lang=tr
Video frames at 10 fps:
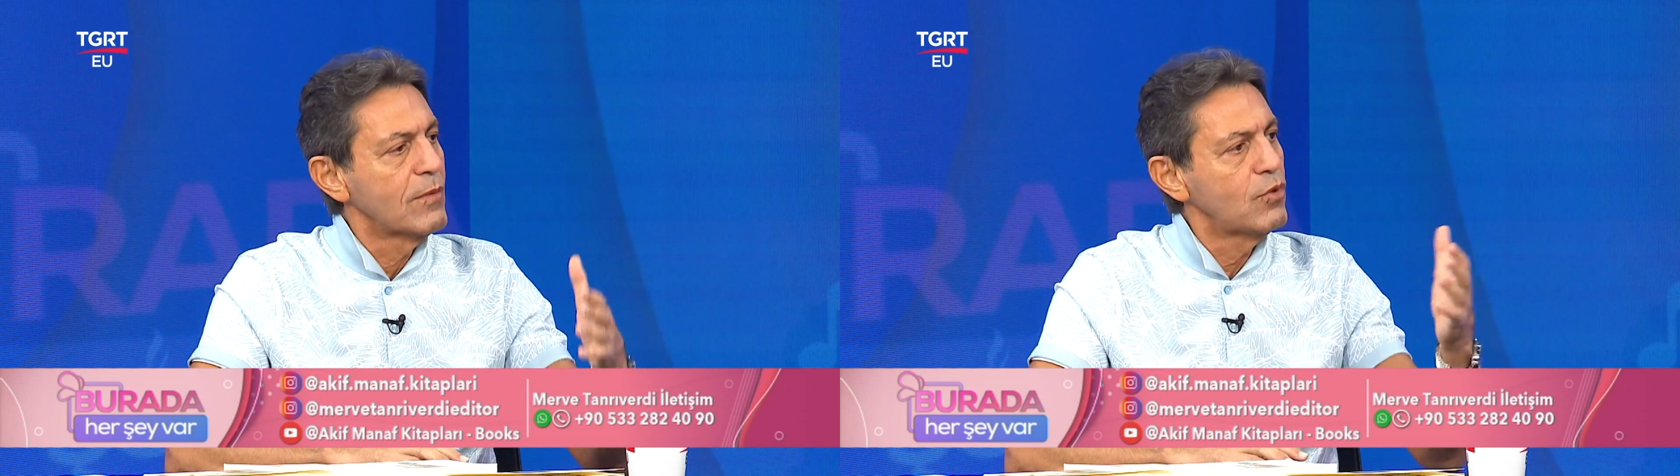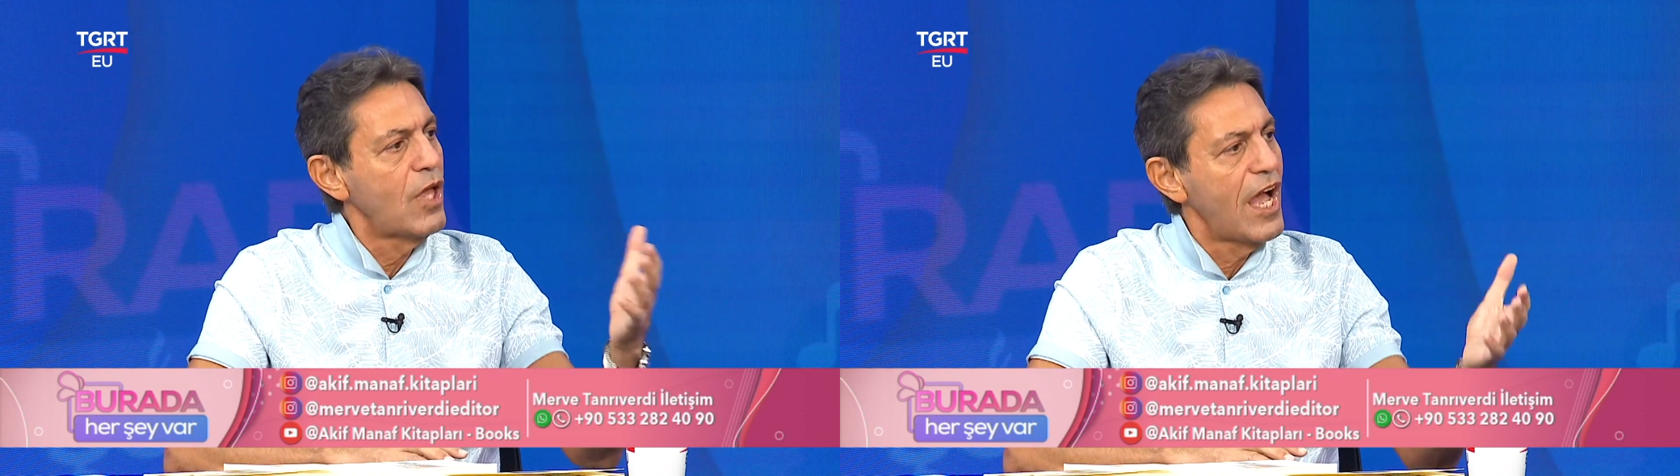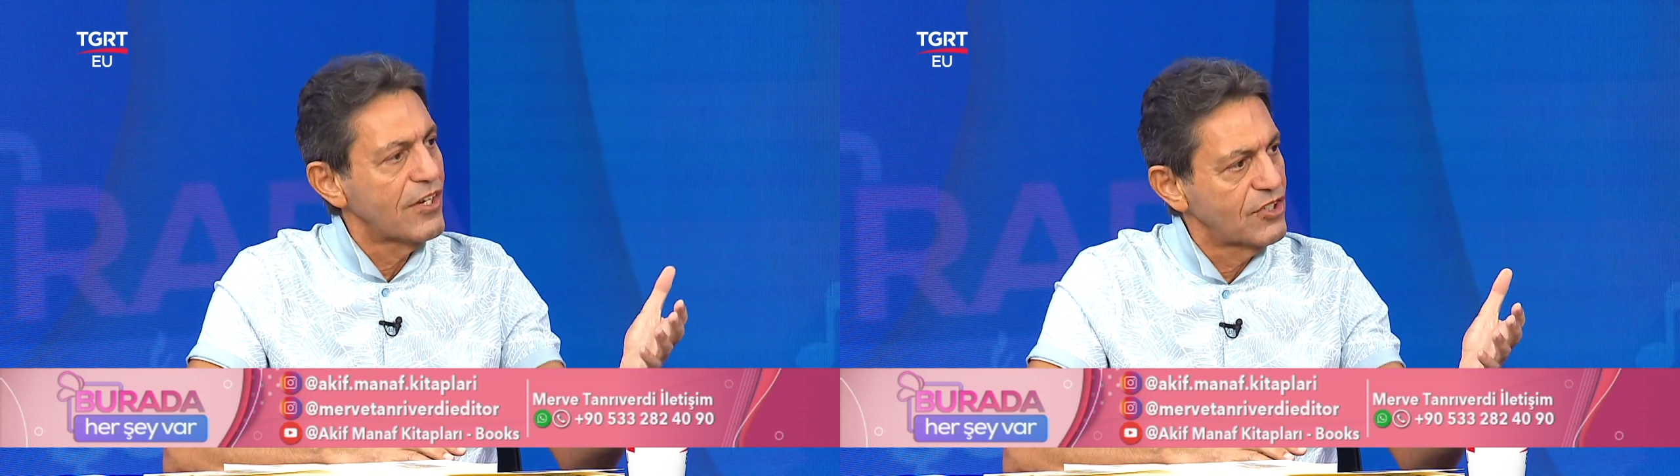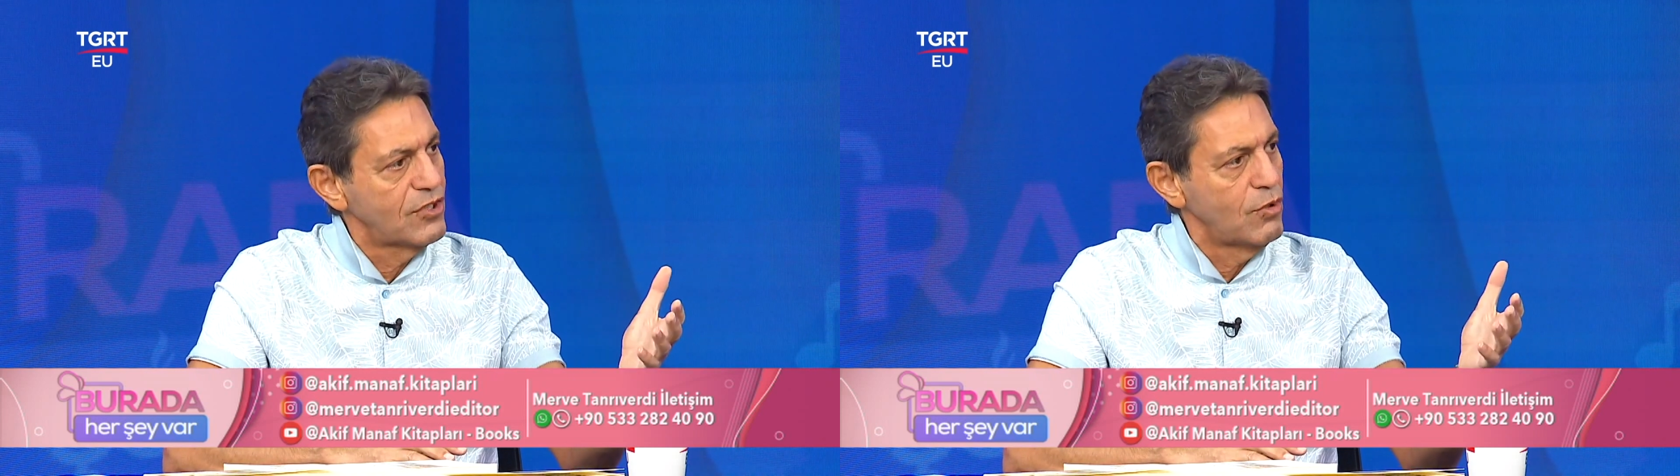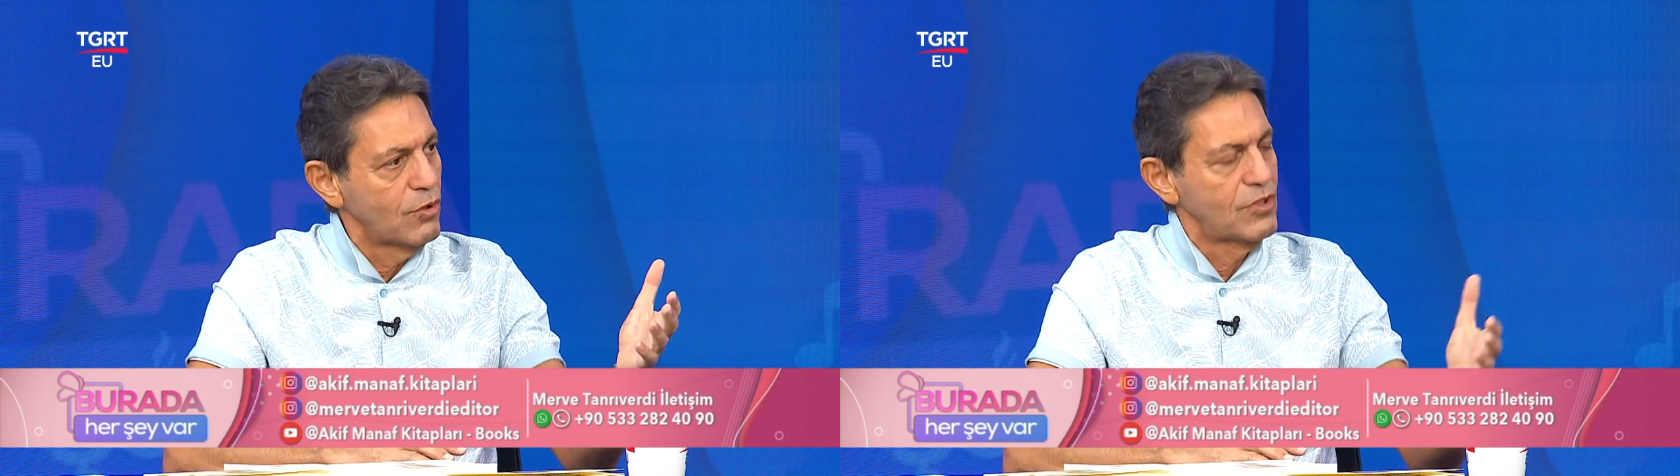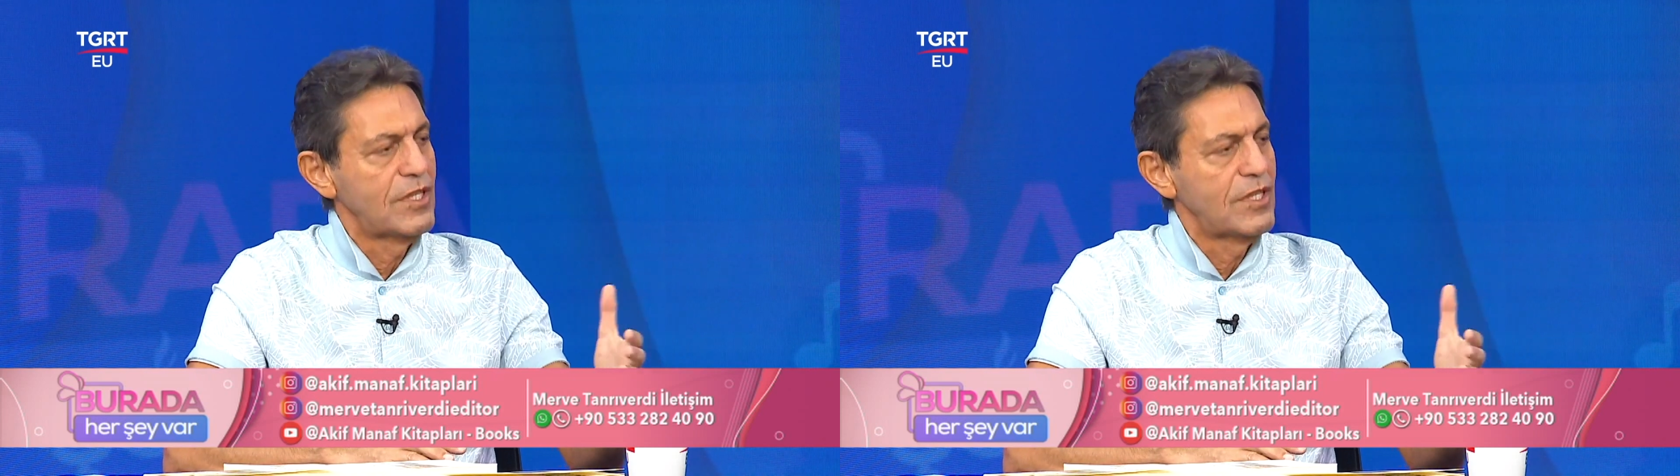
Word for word: buna aşk diyoruz.